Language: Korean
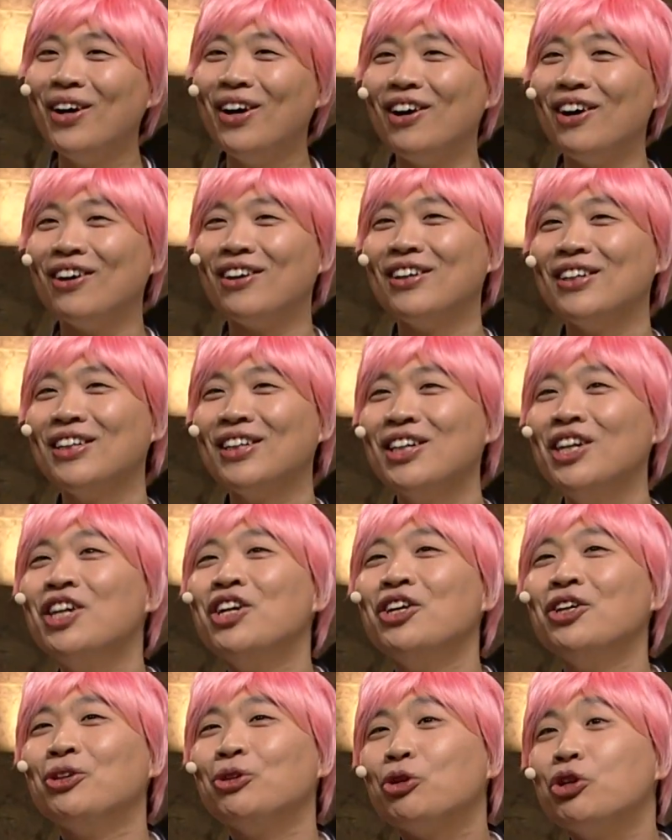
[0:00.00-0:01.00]
안 보여?
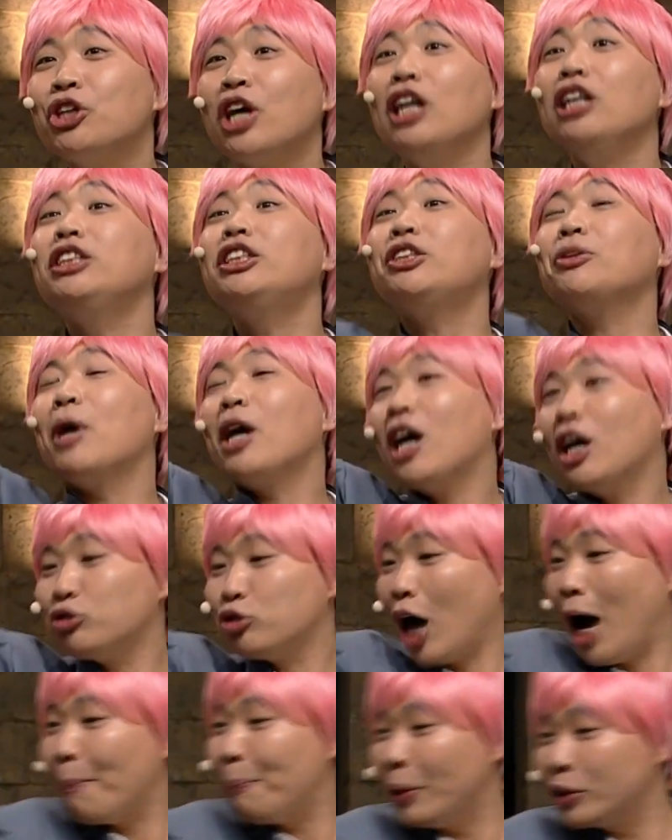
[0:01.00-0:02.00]
그러니까 일찍
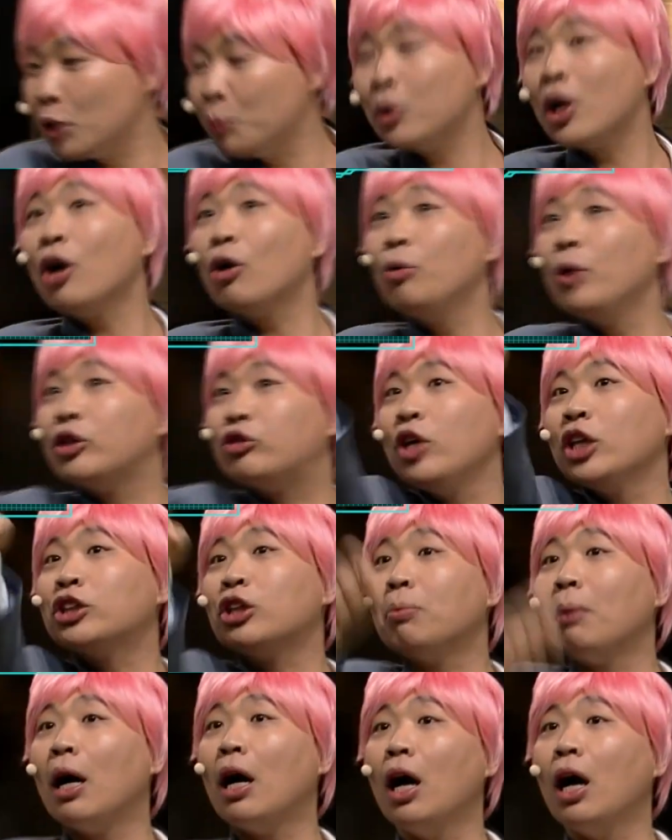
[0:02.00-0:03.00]
와가지고 앞에서 보라고 왜
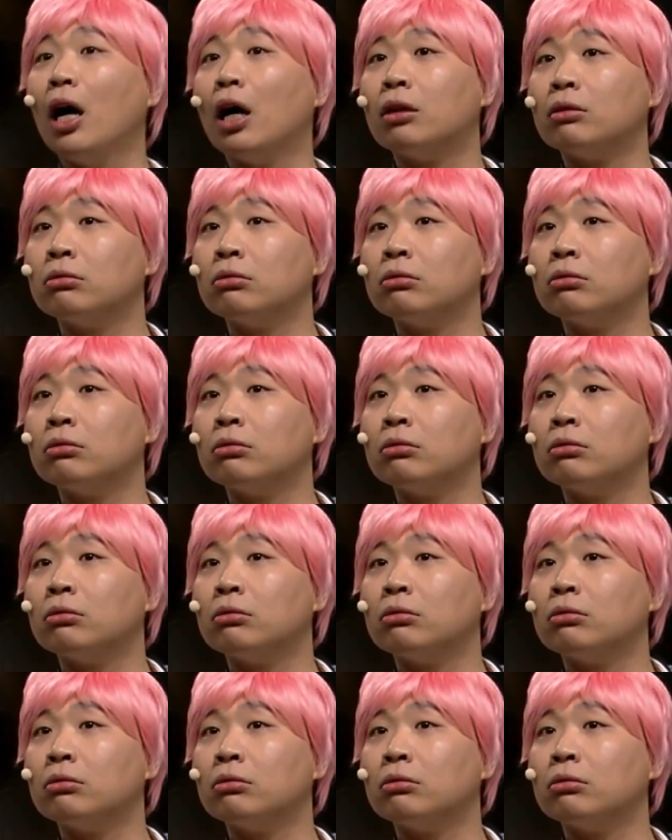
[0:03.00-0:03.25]
뒤에서 봐?